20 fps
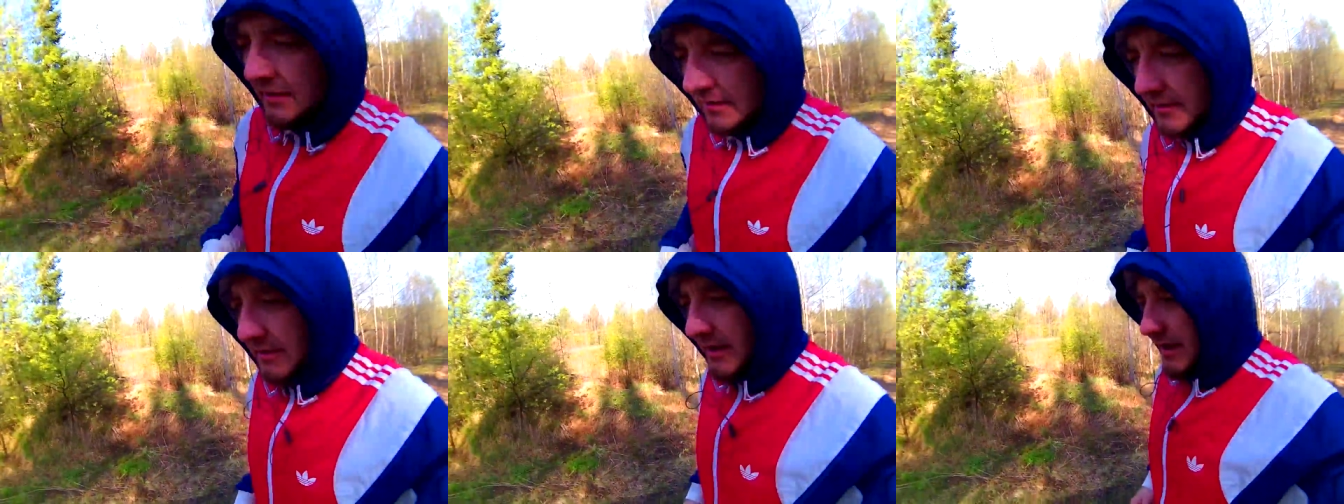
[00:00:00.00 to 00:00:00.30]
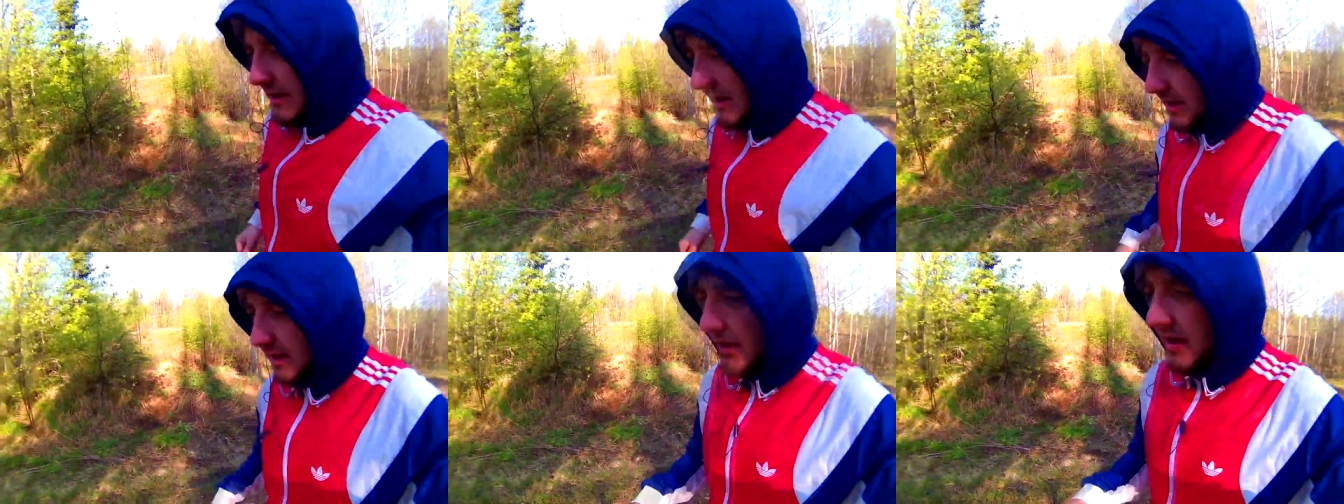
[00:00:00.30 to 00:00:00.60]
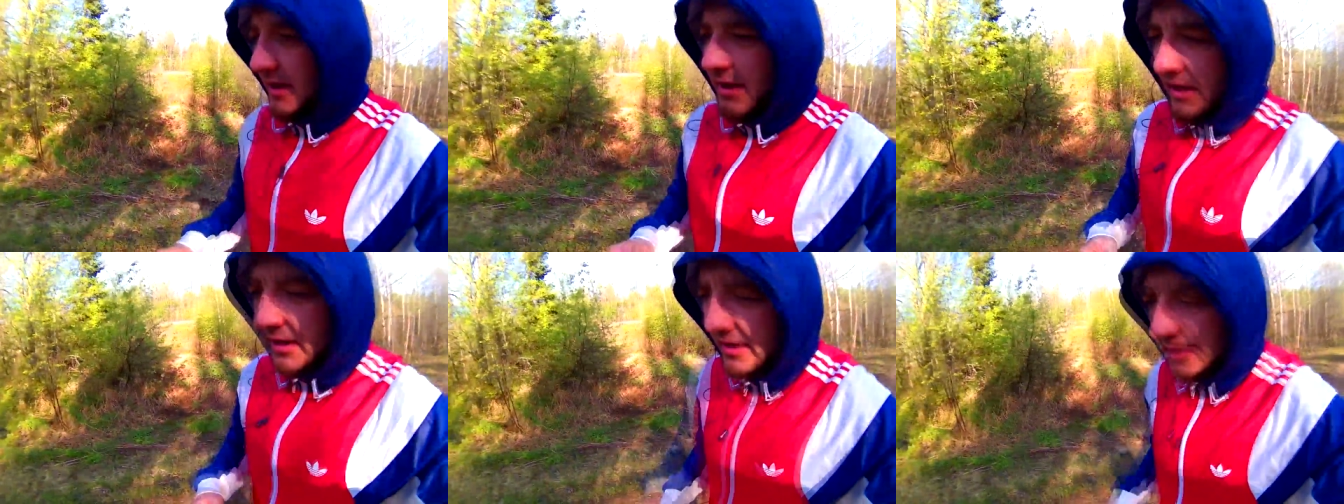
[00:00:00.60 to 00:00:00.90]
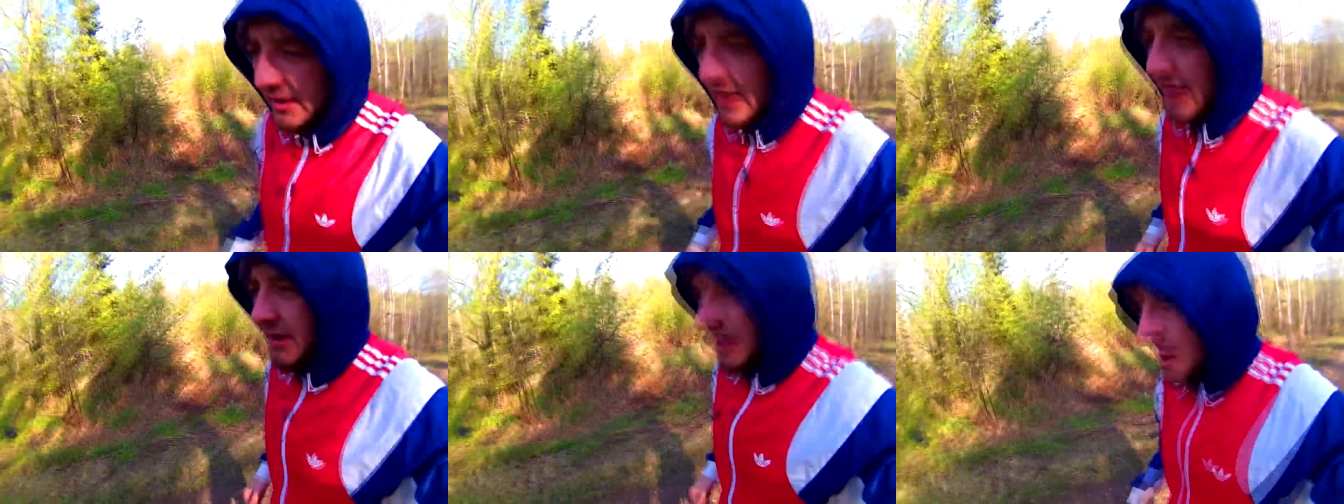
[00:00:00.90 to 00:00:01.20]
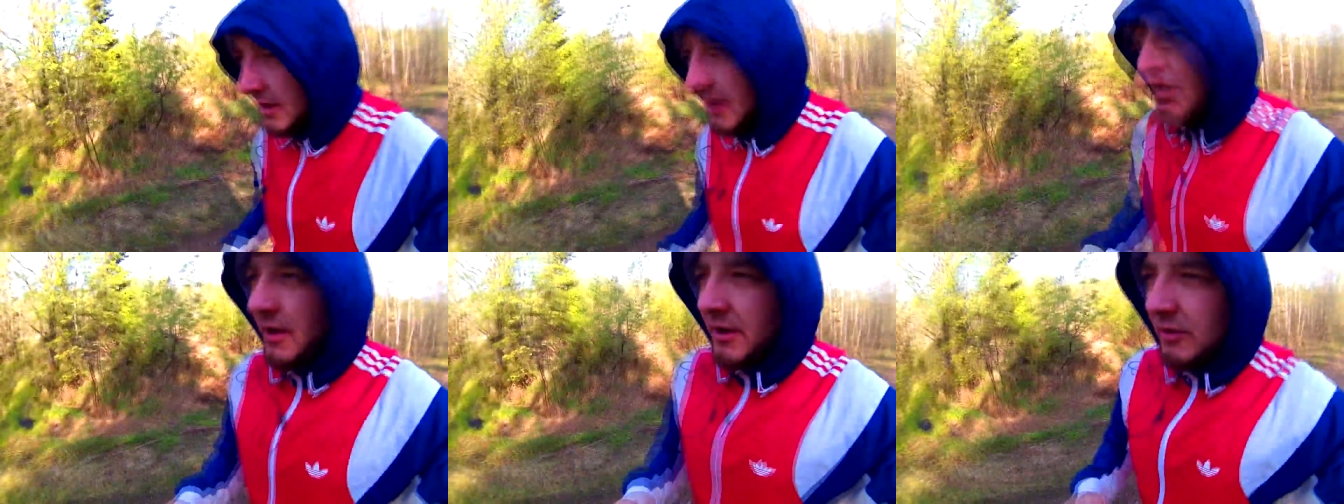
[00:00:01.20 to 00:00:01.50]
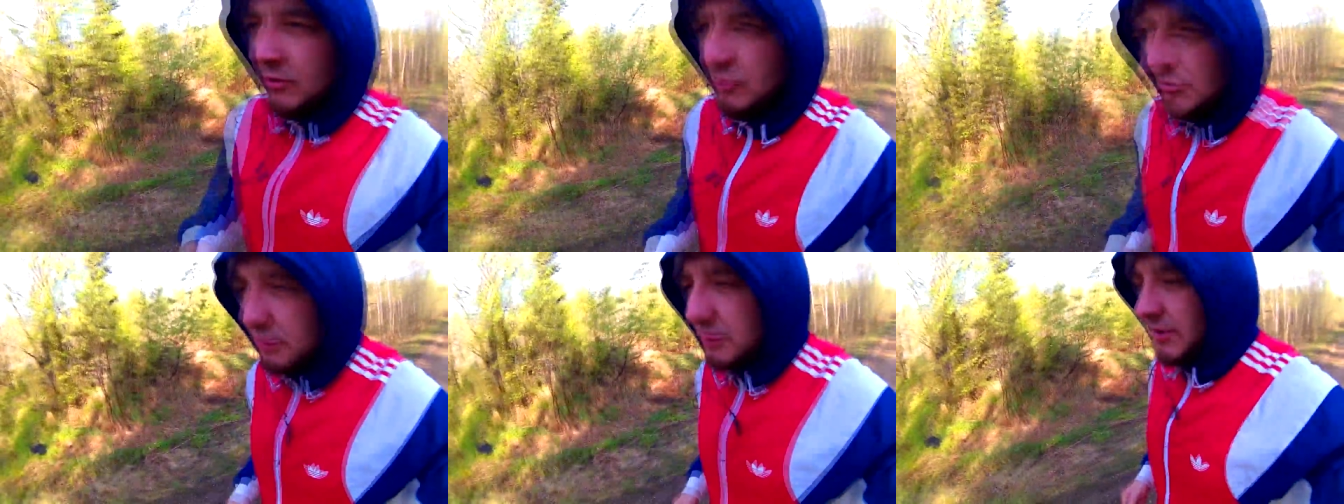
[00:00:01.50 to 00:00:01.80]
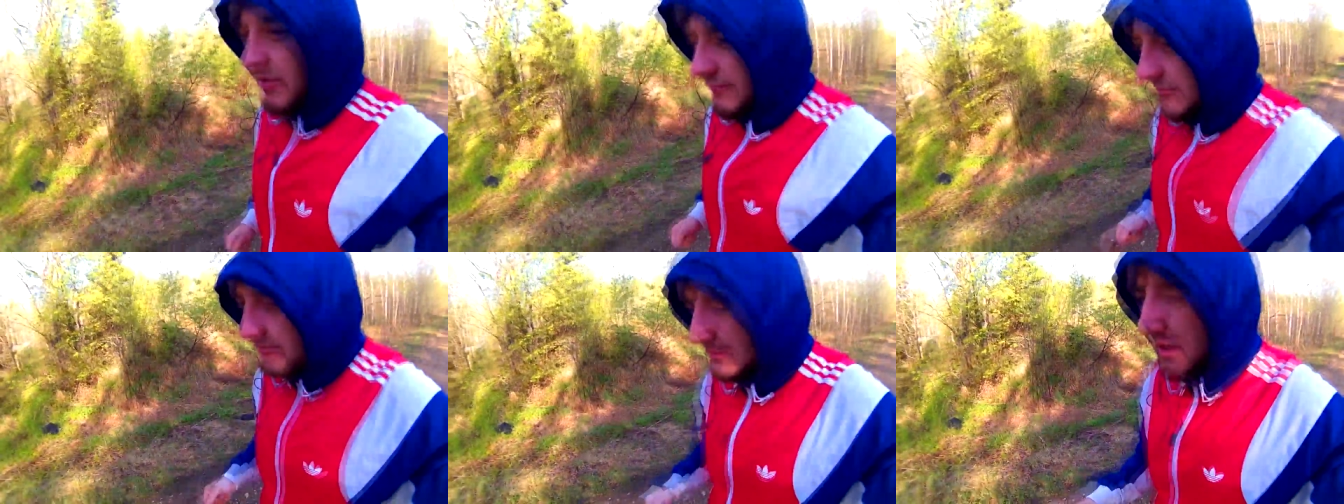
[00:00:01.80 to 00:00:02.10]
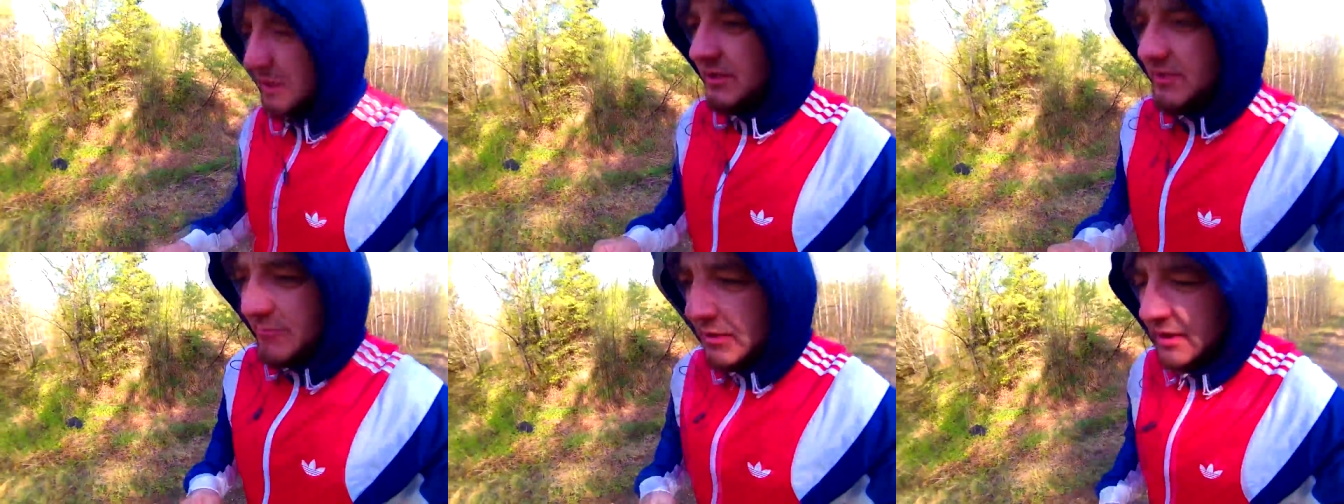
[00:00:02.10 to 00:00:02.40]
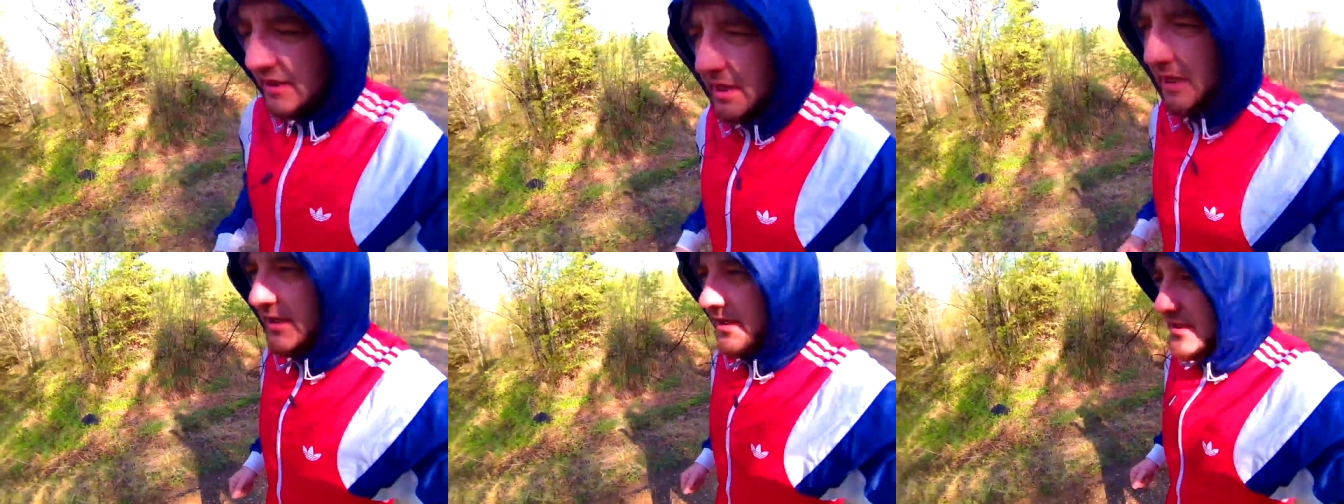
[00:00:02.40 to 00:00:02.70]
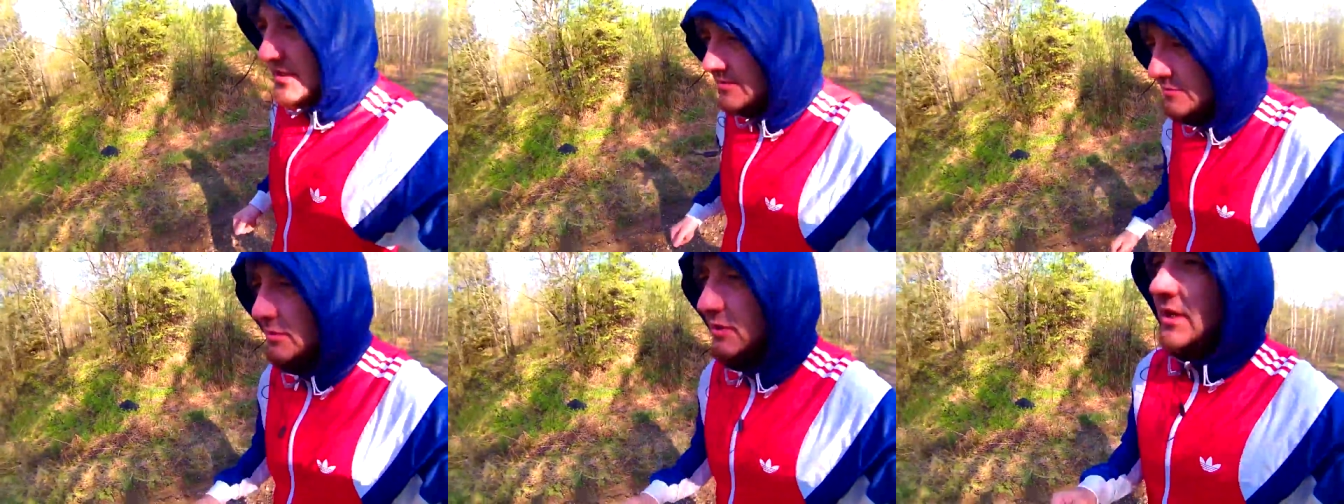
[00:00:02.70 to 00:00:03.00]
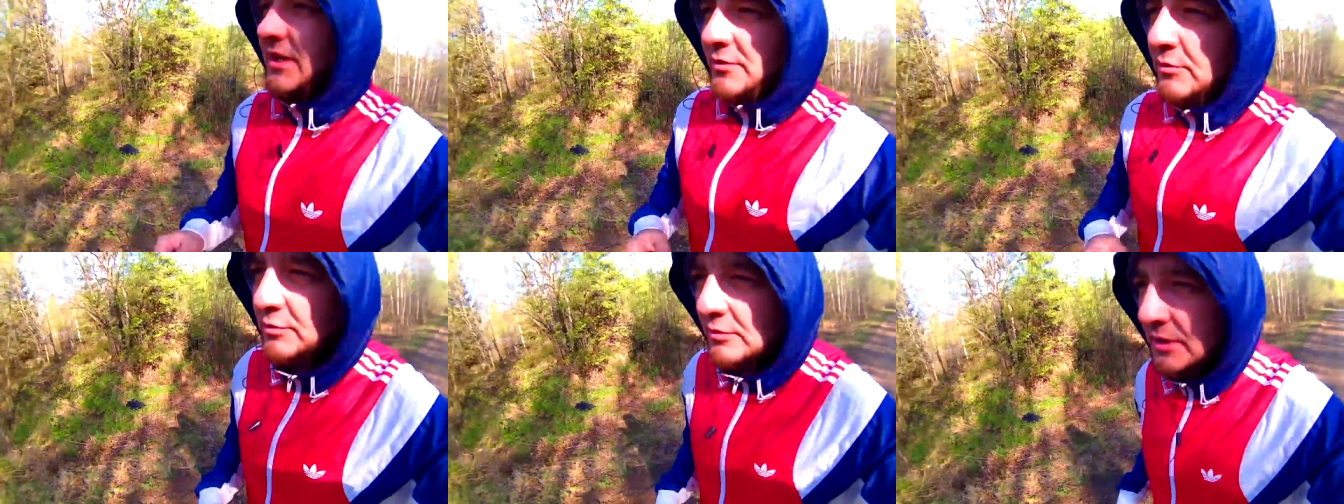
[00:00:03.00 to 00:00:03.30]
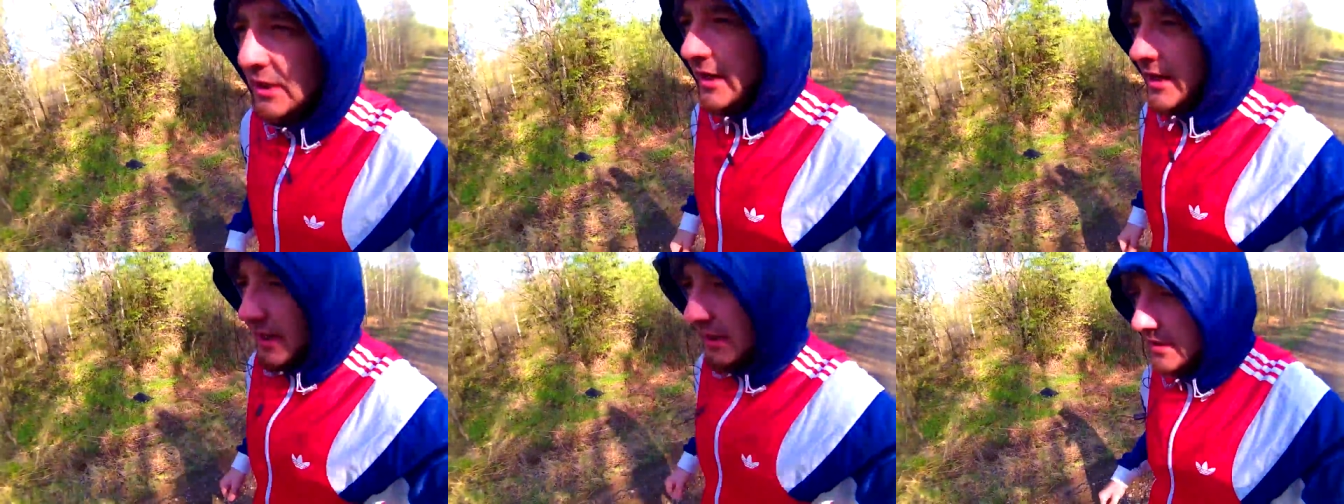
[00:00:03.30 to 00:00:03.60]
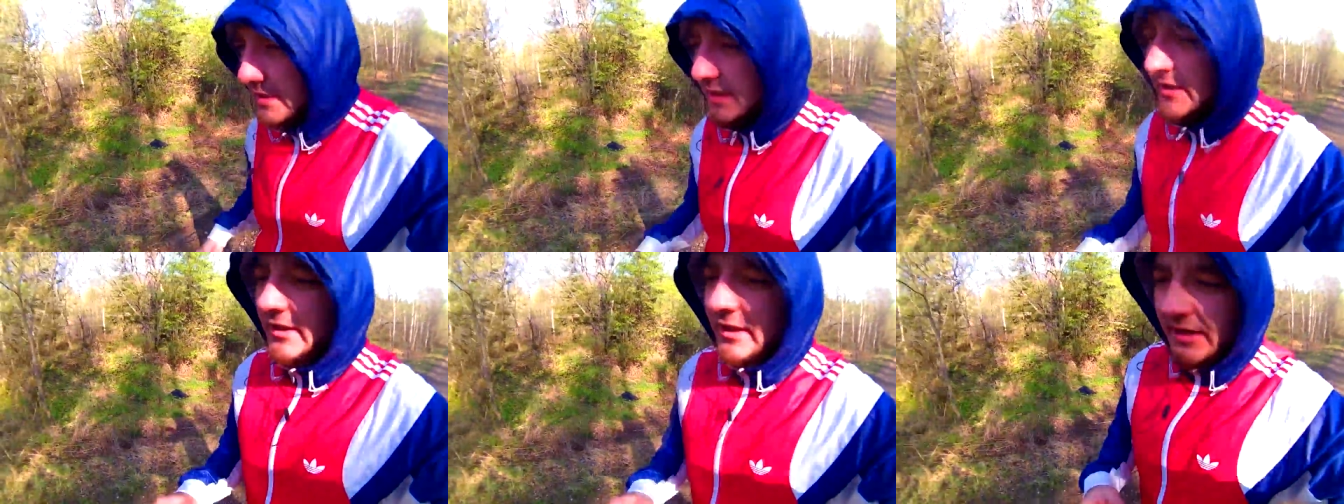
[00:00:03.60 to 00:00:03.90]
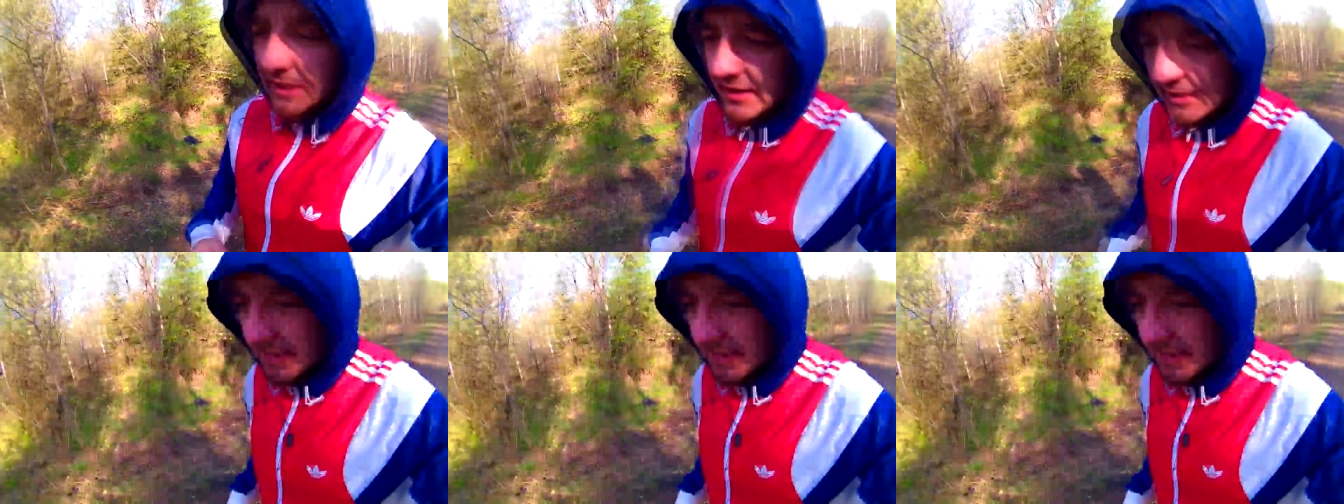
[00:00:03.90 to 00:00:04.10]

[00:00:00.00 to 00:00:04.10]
Так как утром в нашем организме нет гликогена,